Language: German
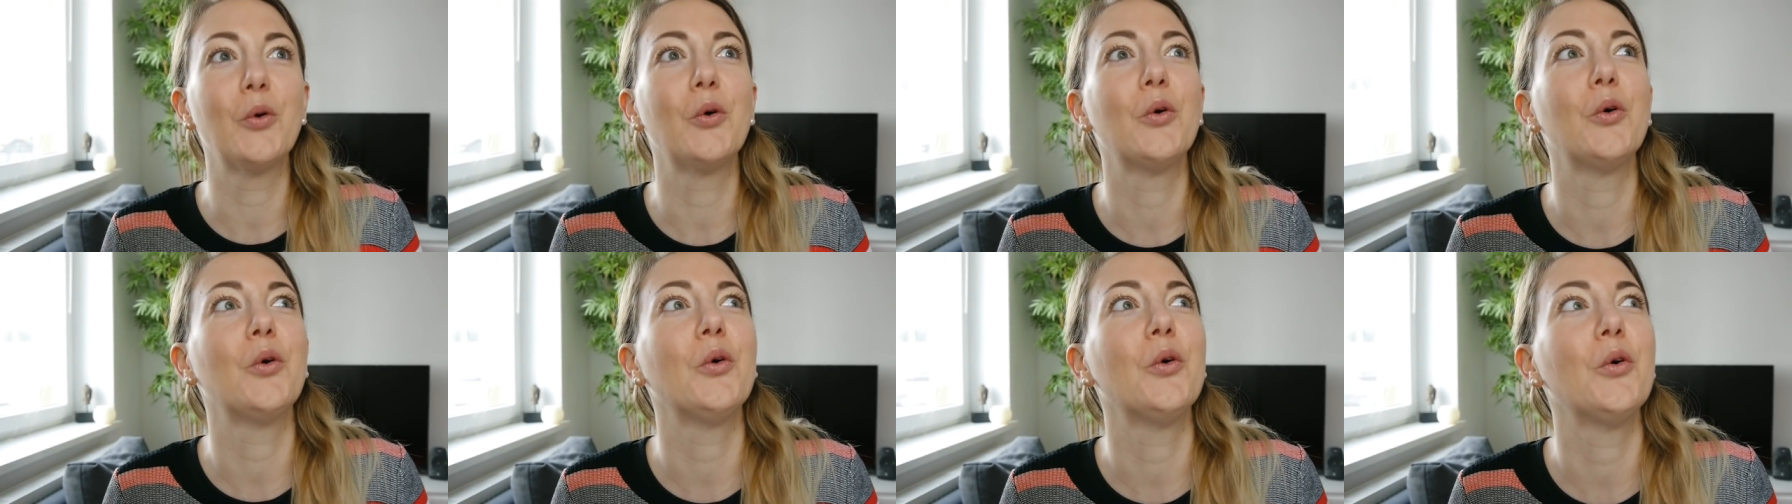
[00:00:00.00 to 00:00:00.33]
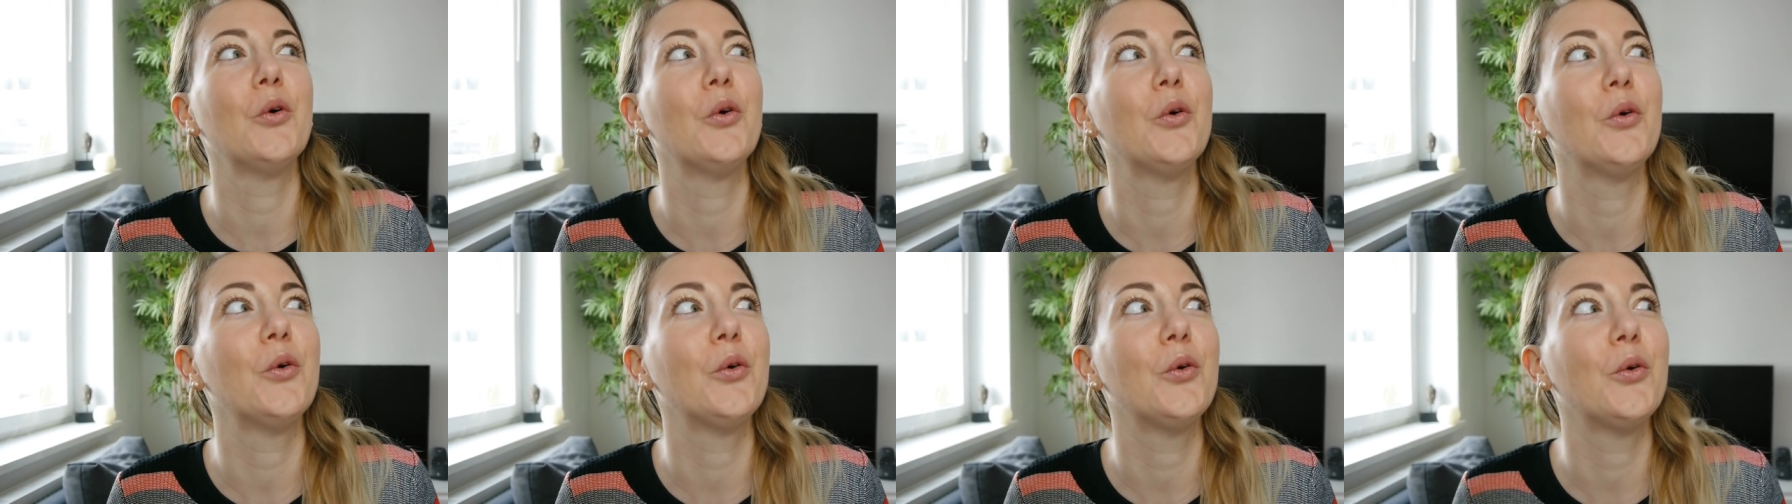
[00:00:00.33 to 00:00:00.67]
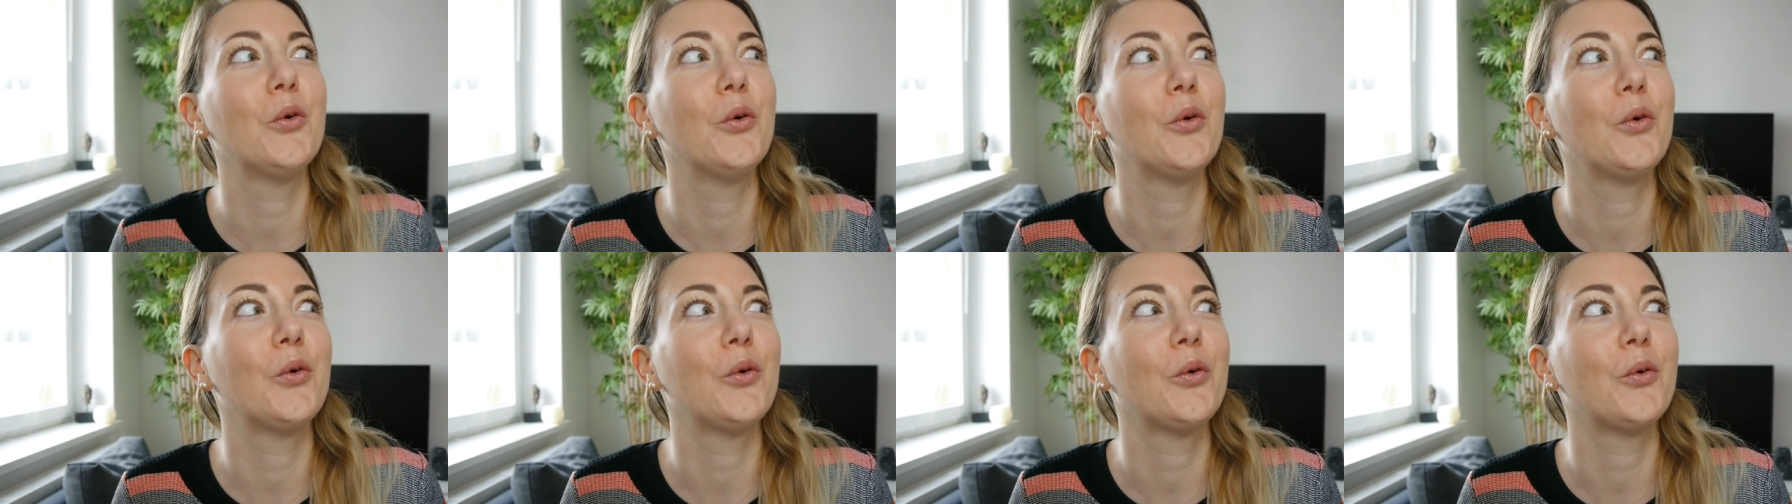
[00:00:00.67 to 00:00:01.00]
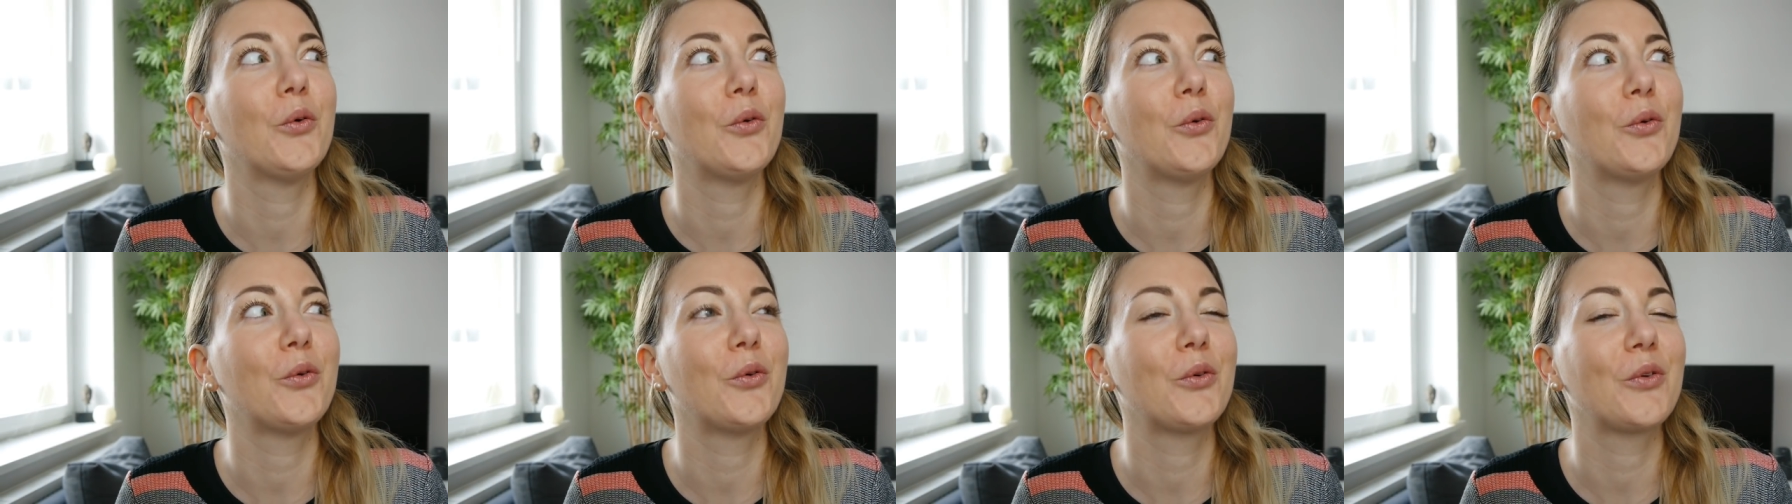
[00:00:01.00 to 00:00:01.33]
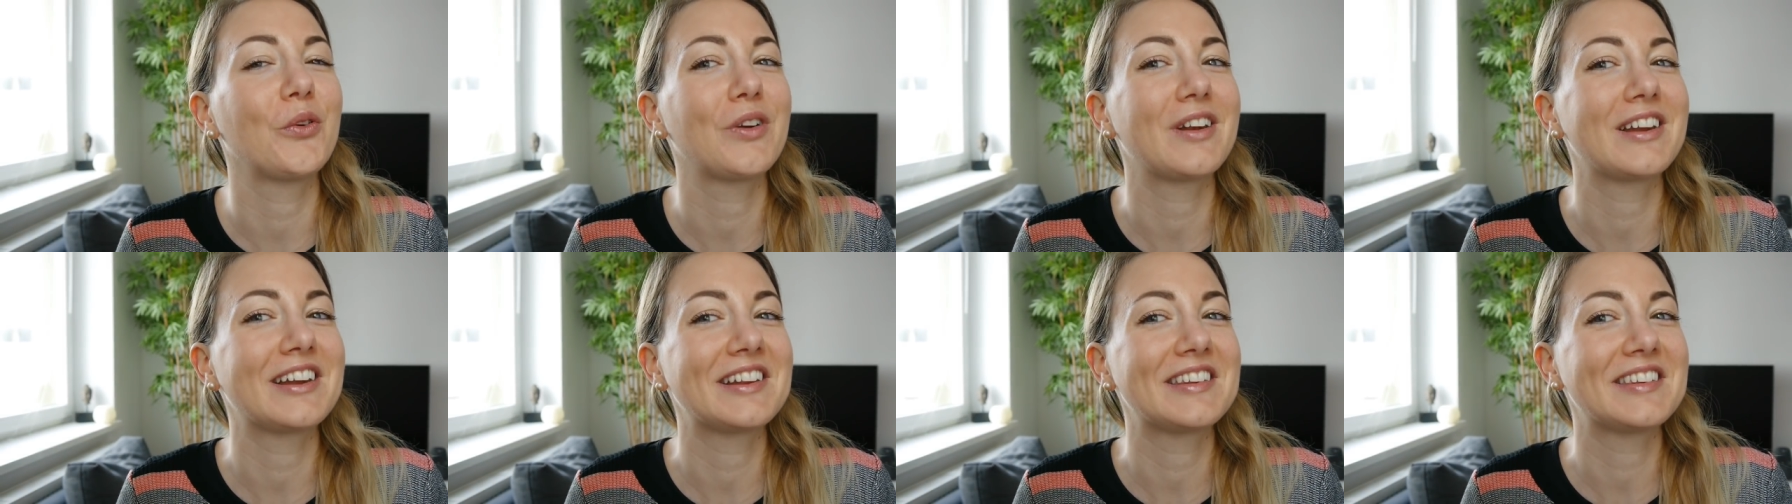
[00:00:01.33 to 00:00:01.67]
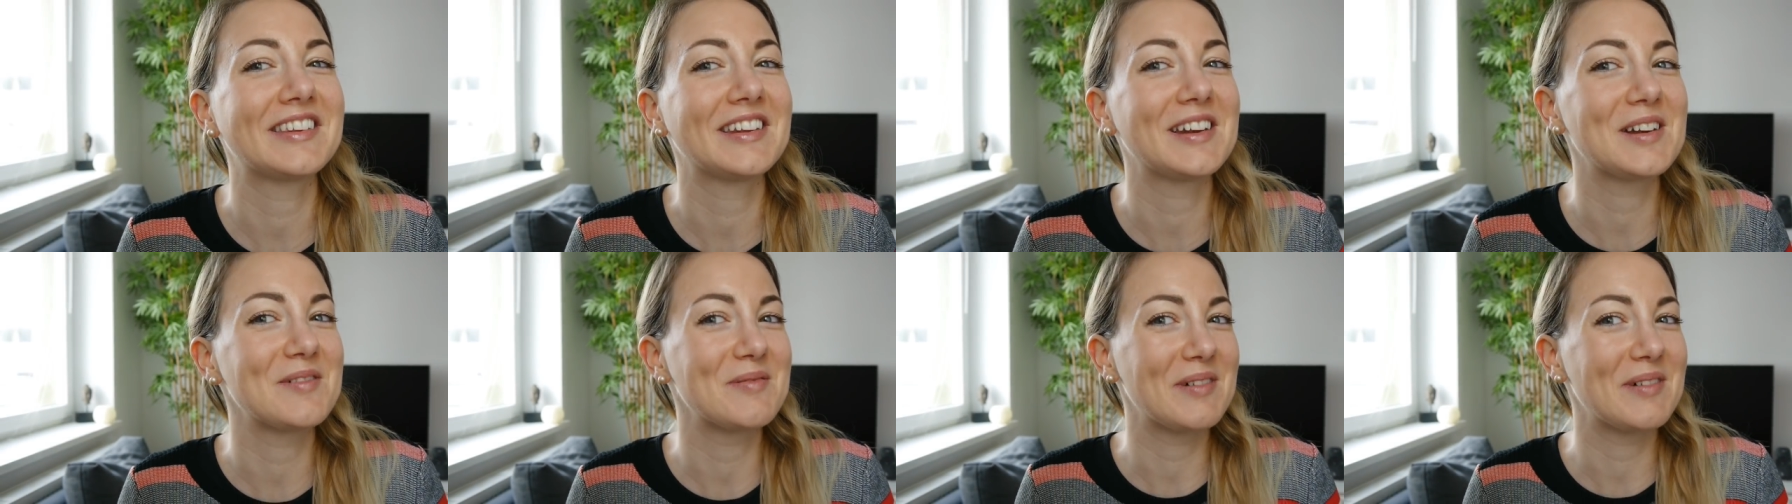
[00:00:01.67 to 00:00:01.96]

Oh, das sieht